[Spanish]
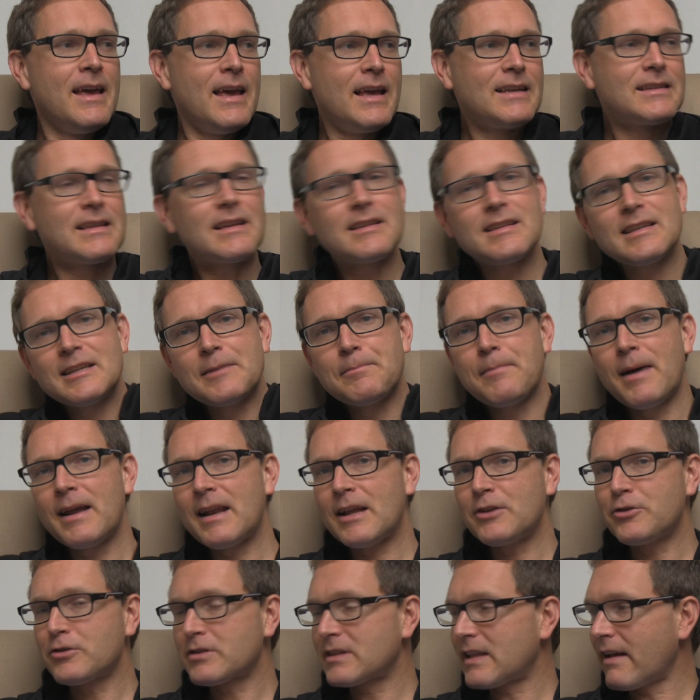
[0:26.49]
Esta
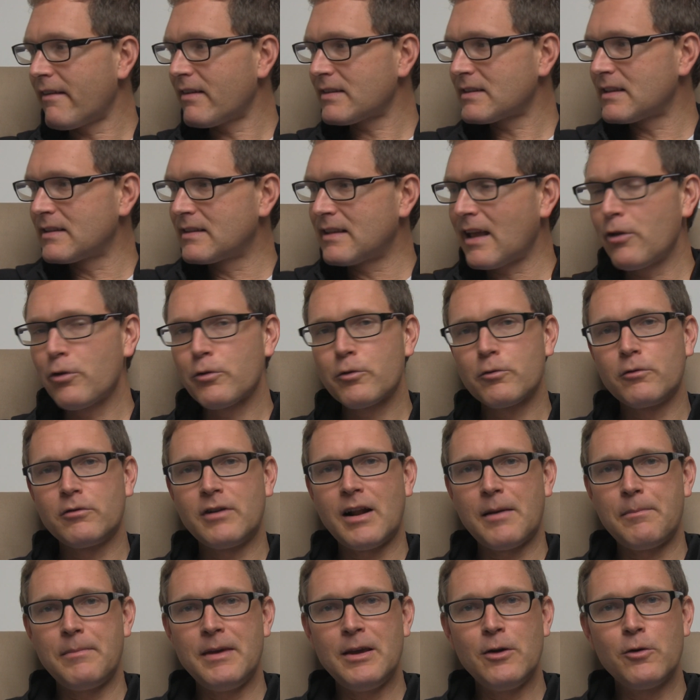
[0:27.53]
semana yo estaba sentado con
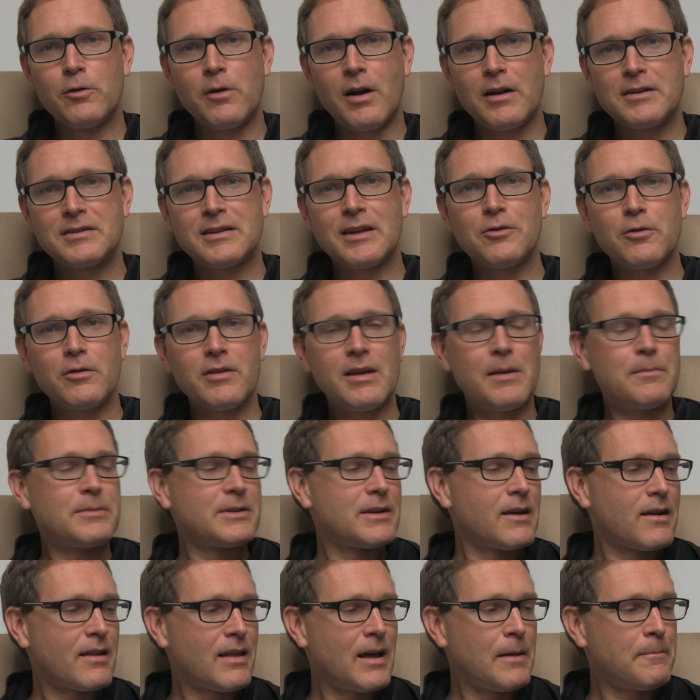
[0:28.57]
un amigo en el centro de
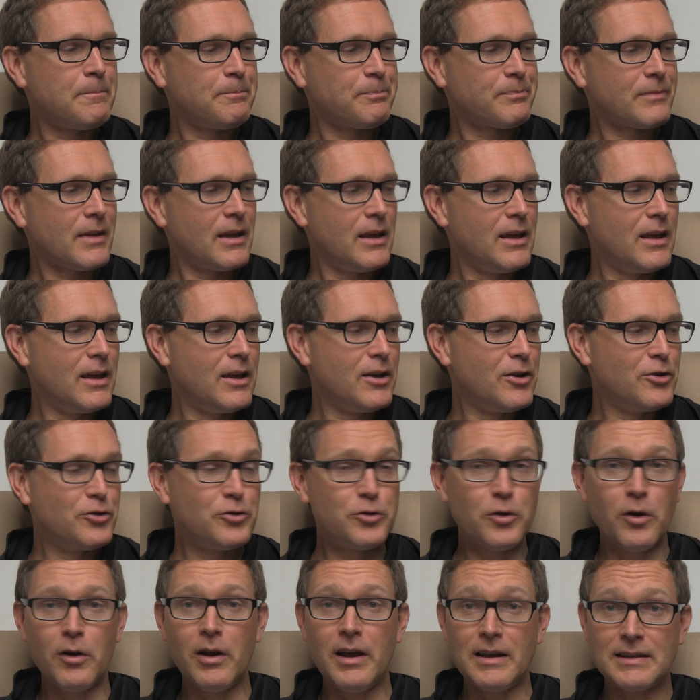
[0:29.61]
Amsterdam y
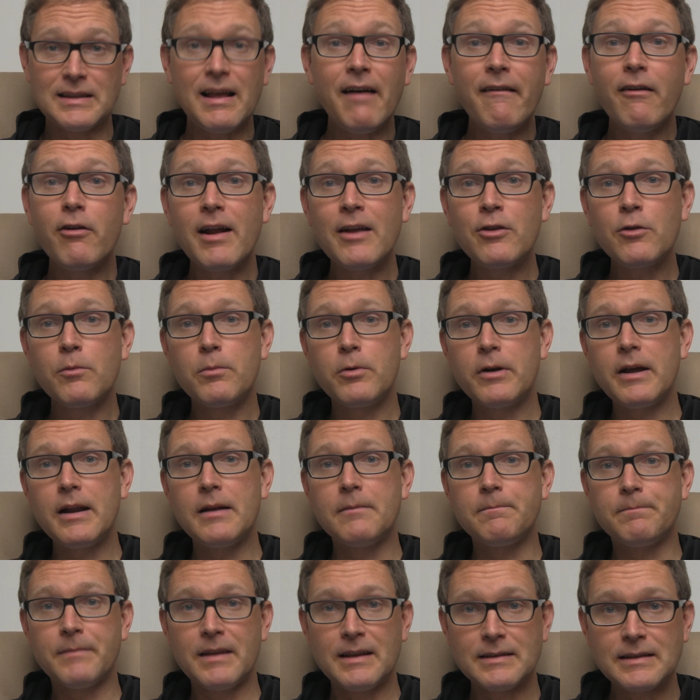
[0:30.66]
yo estaba orando por
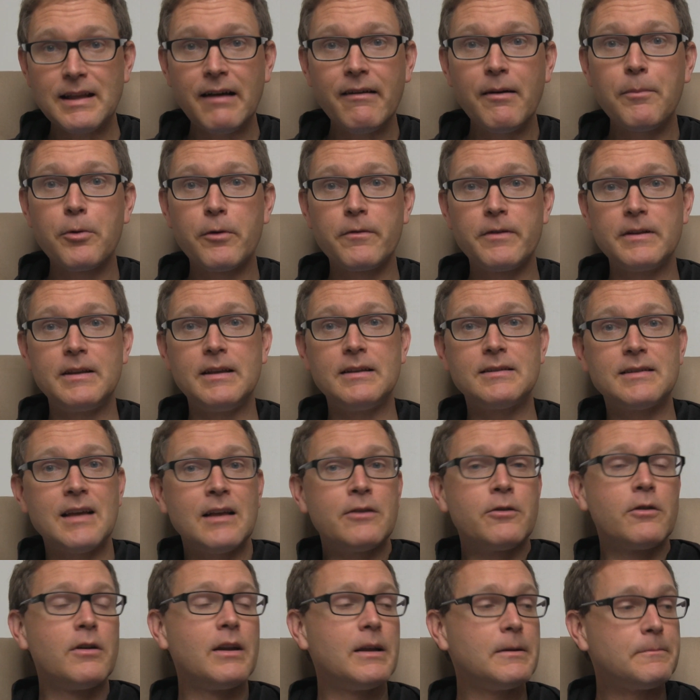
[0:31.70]
él, estaba
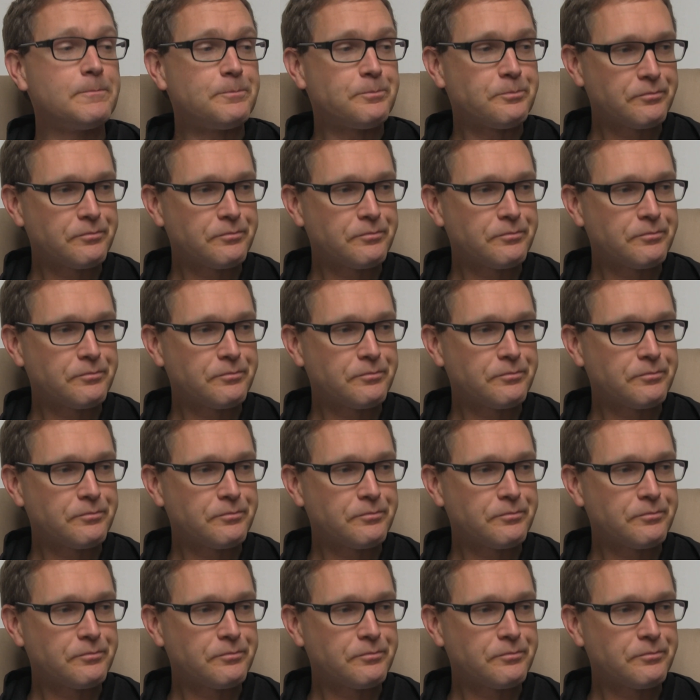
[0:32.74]
profetizándole.